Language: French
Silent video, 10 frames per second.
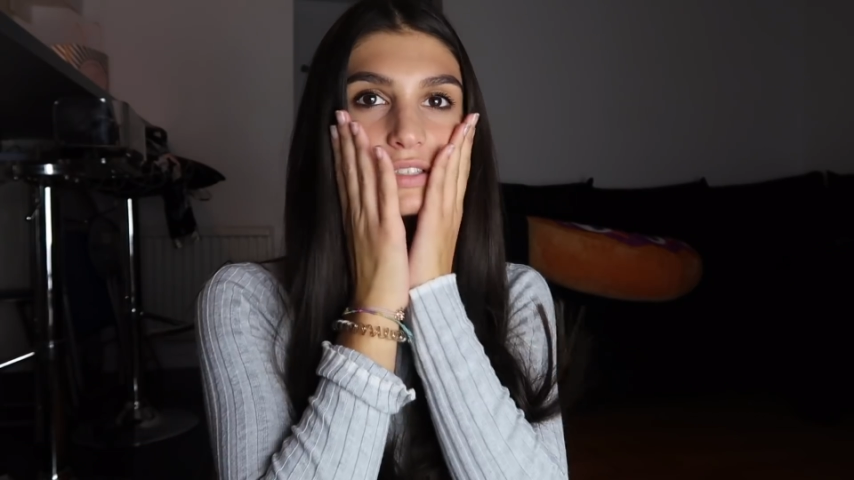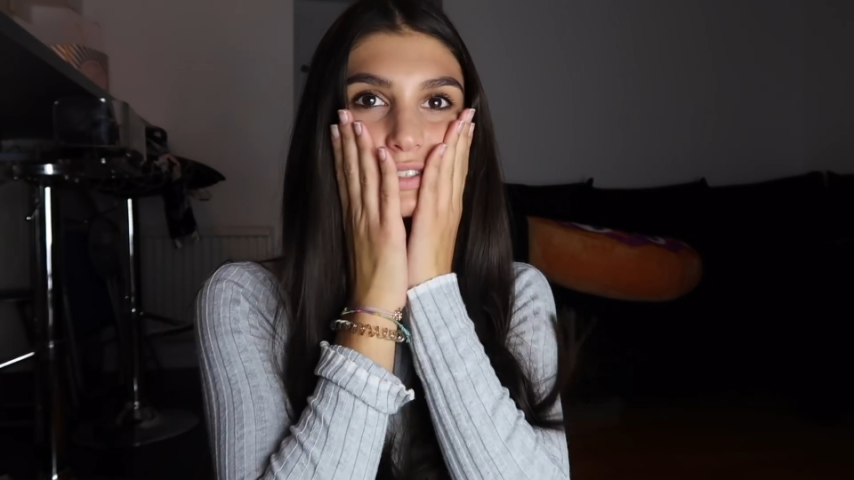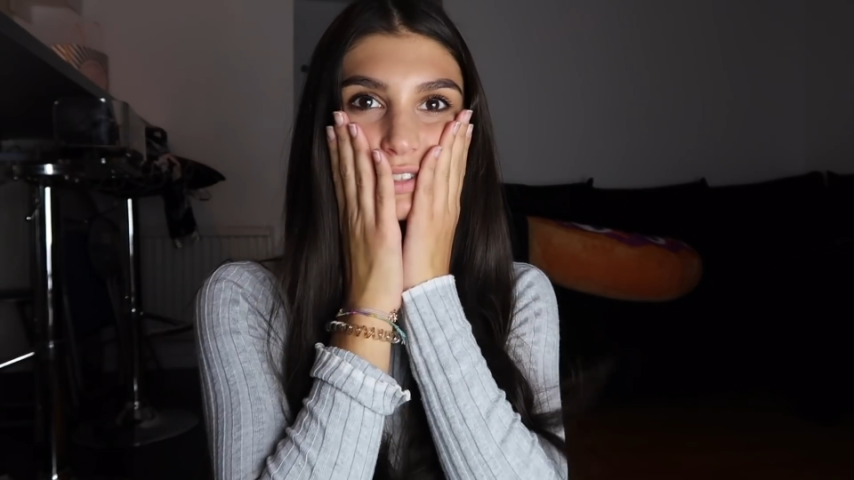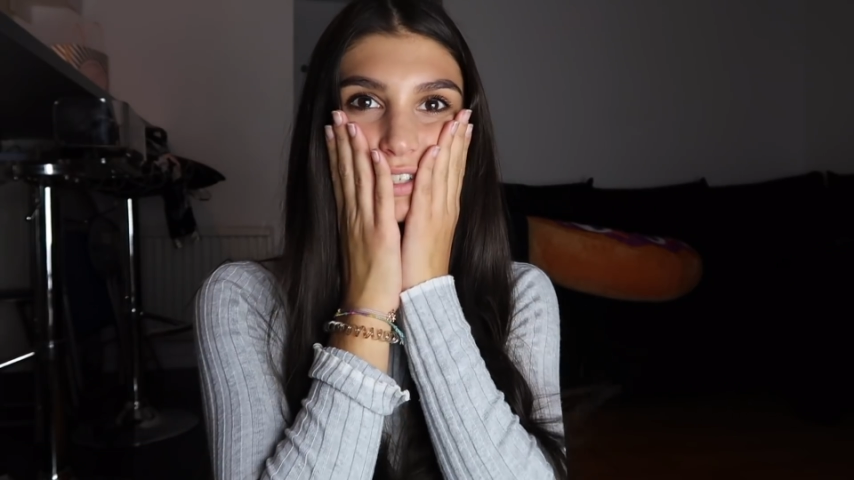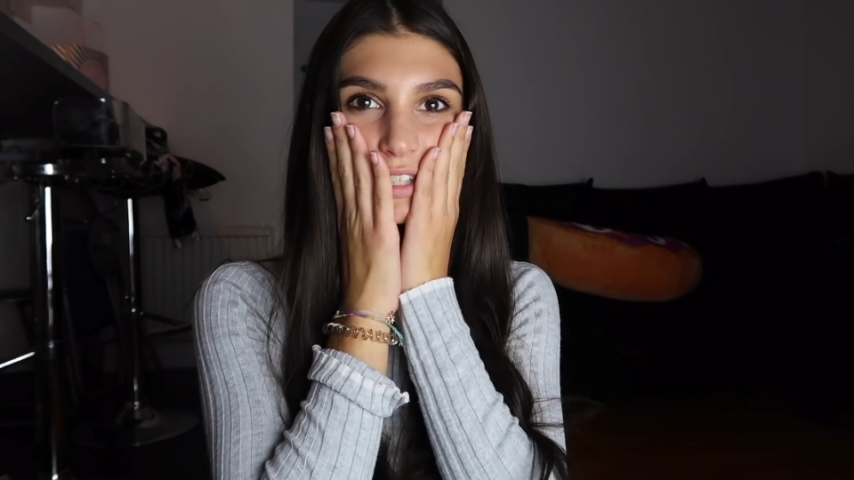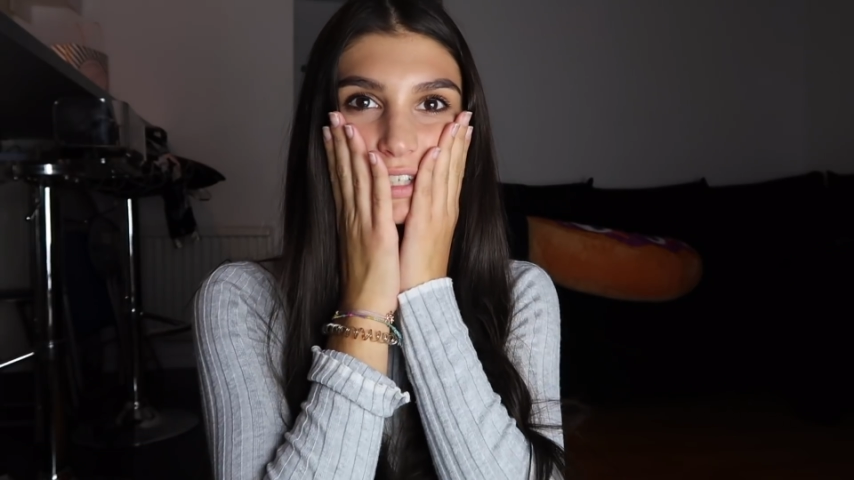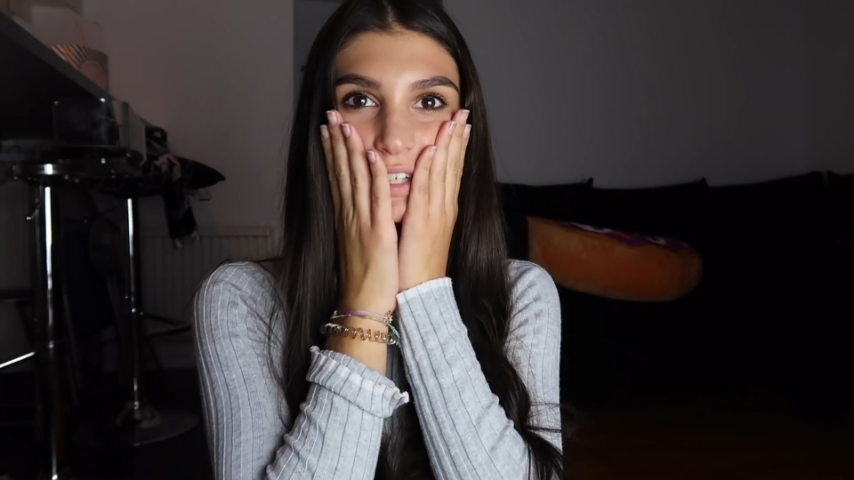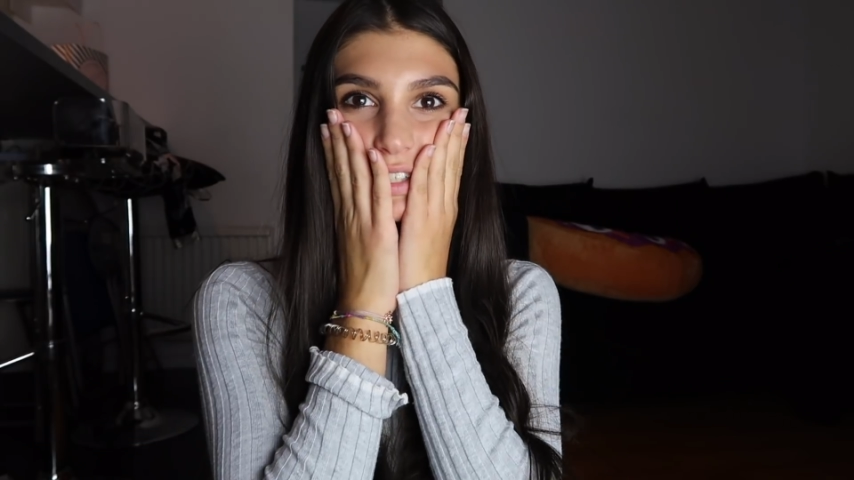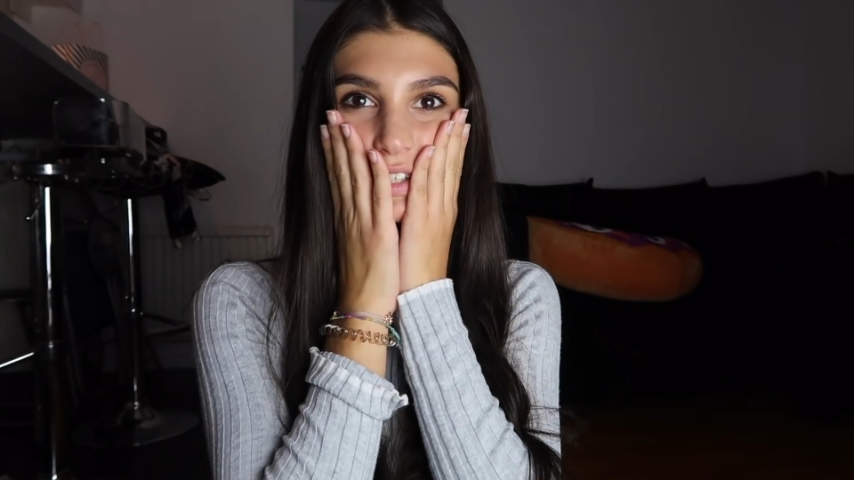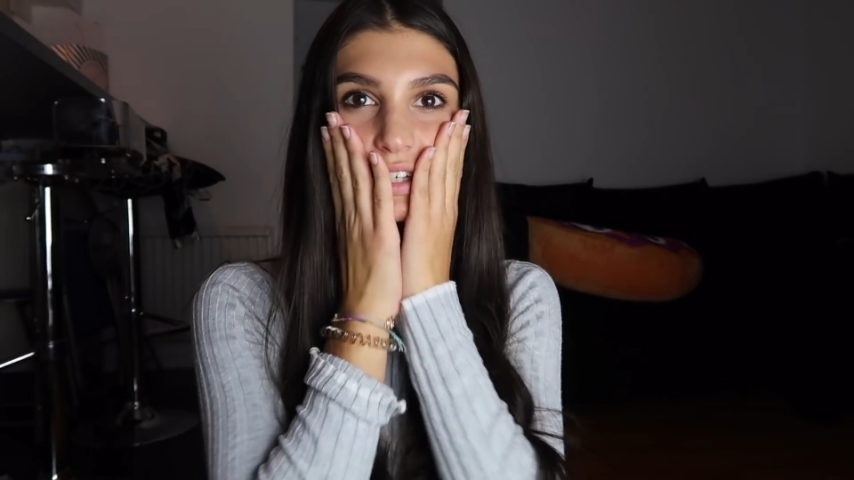une
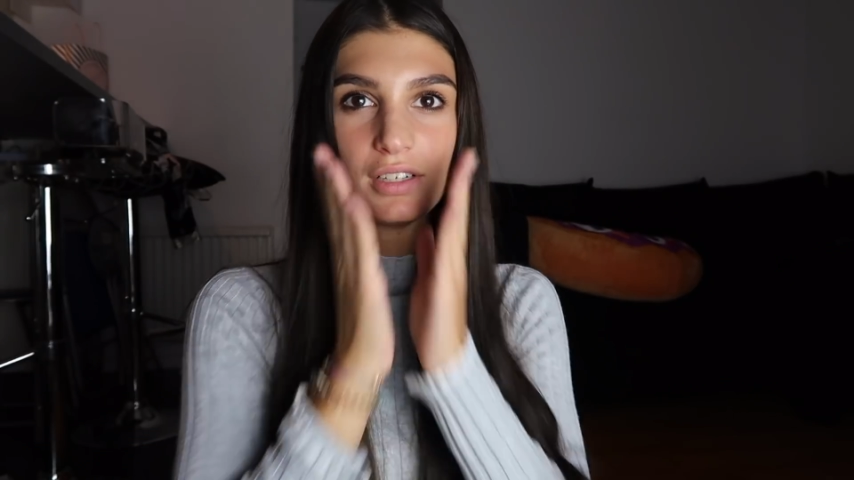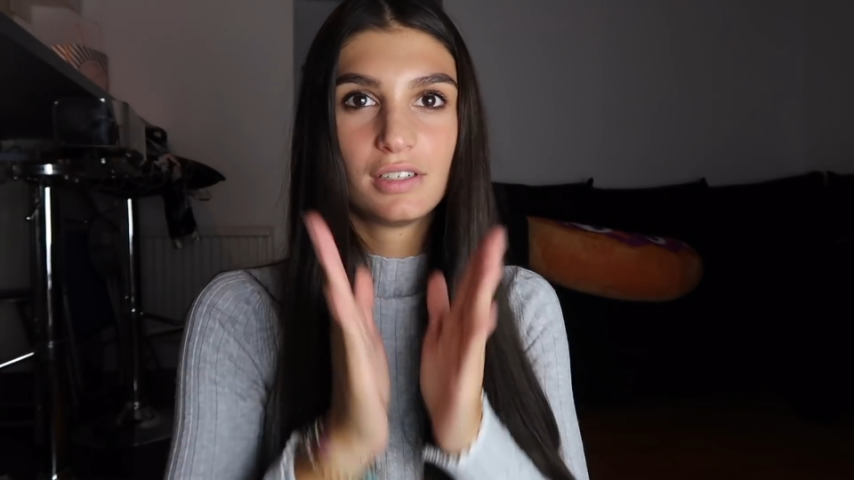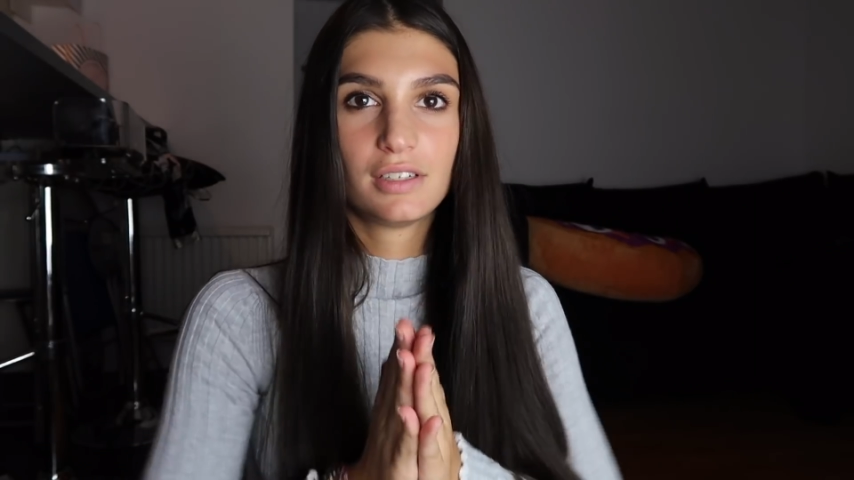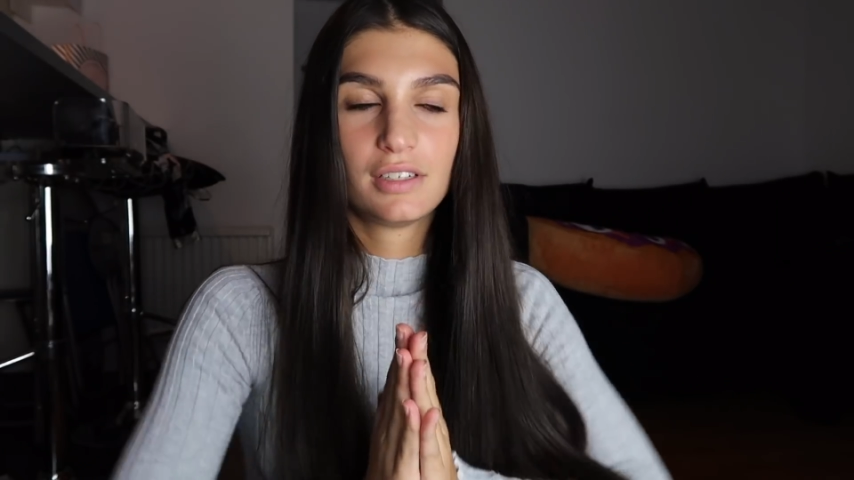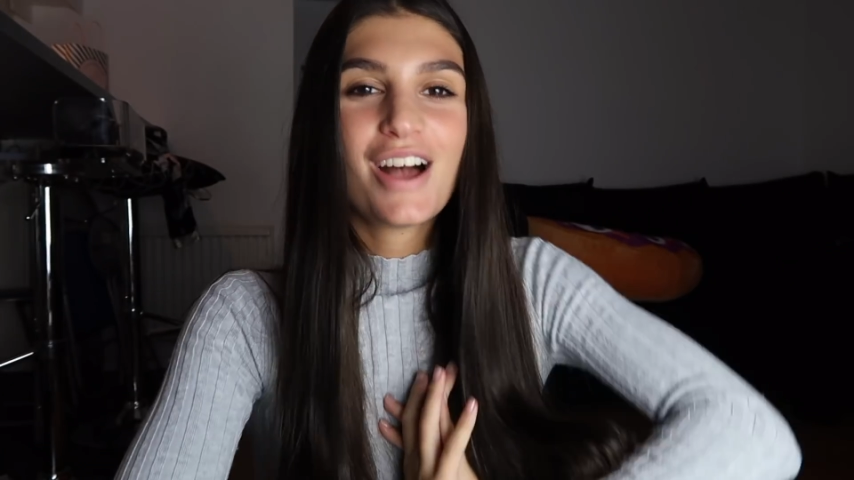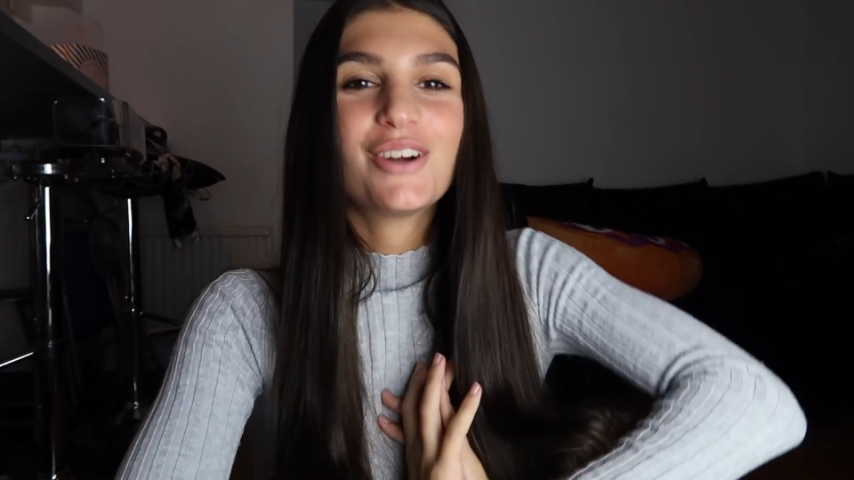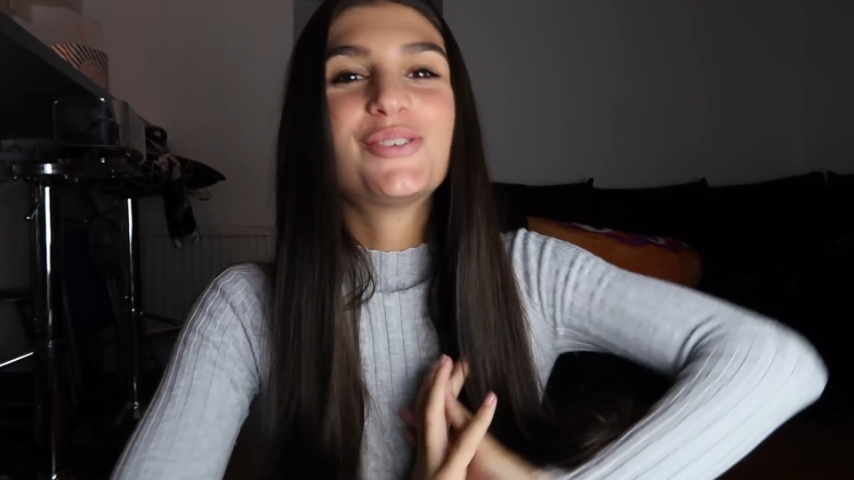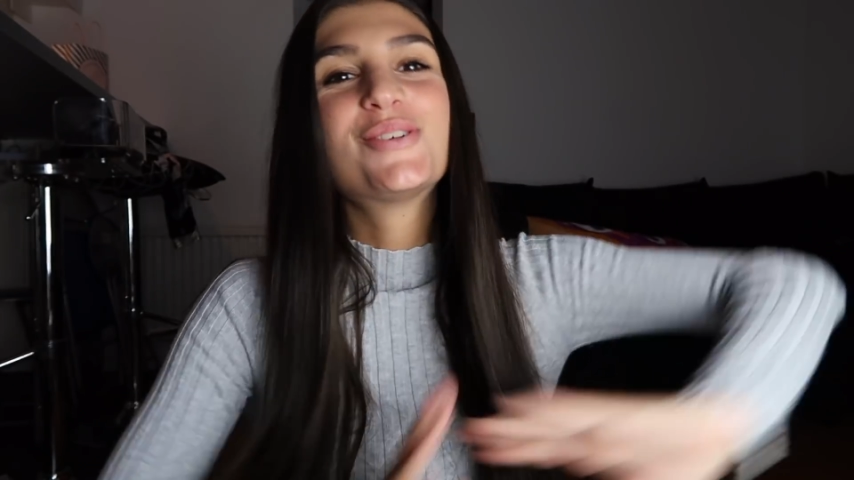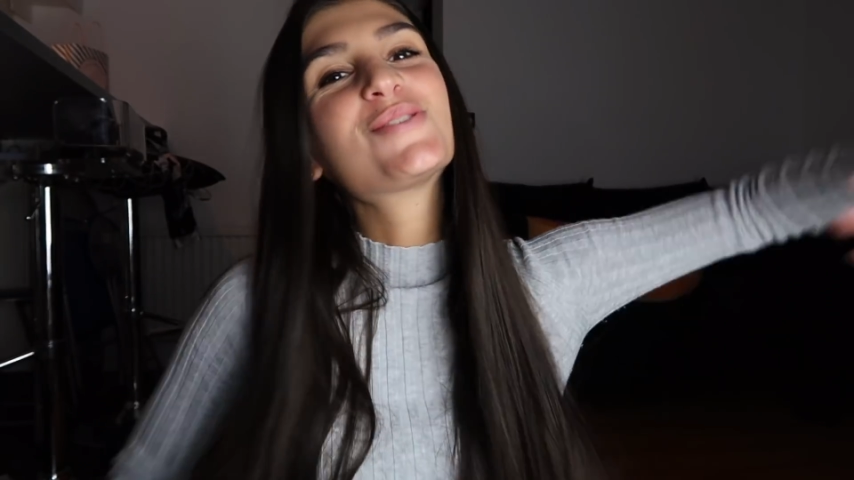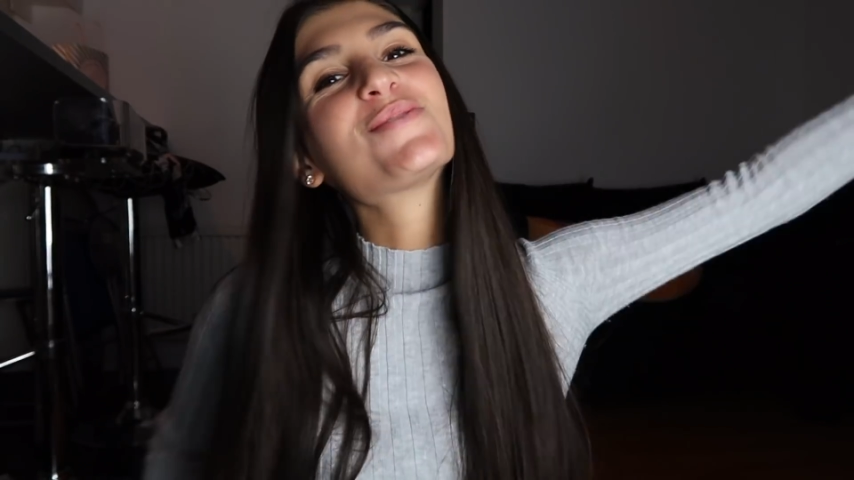
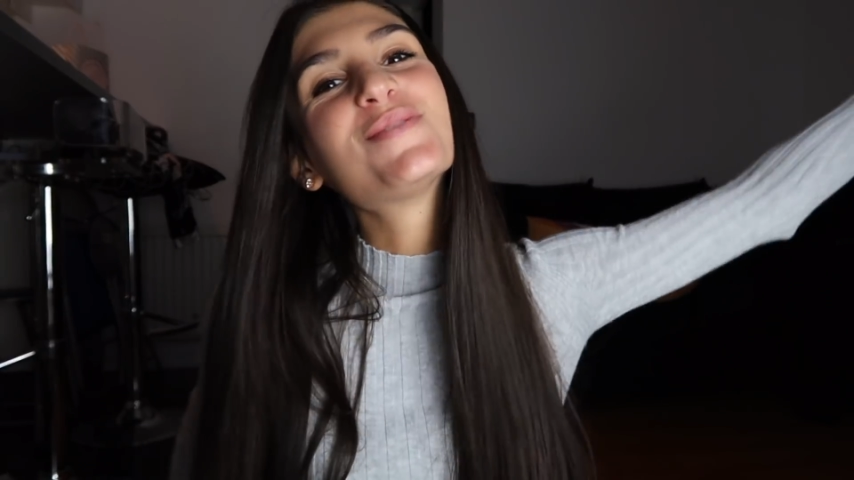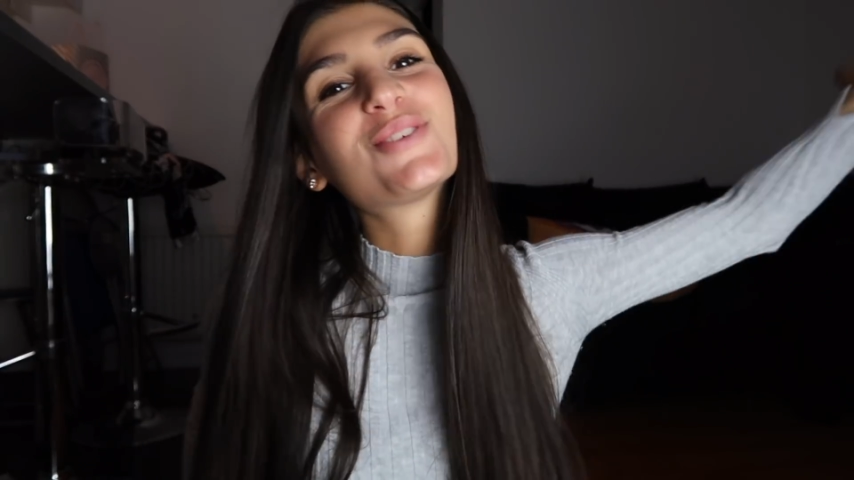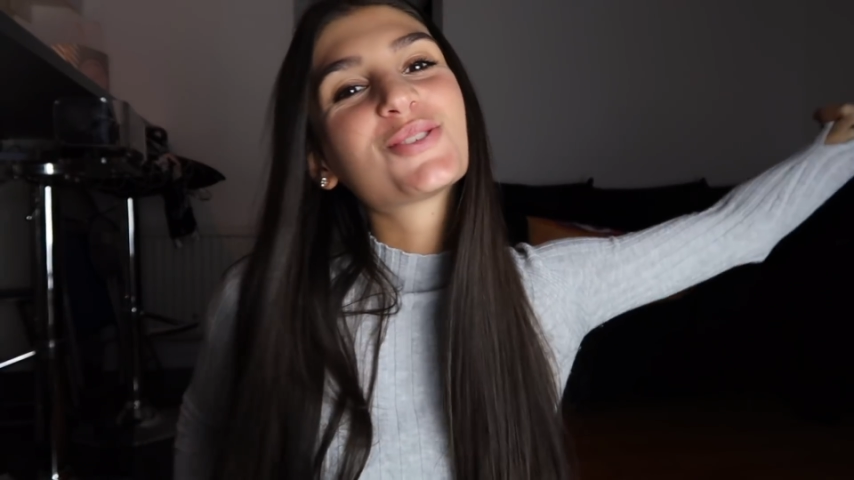Coucou tout le monde,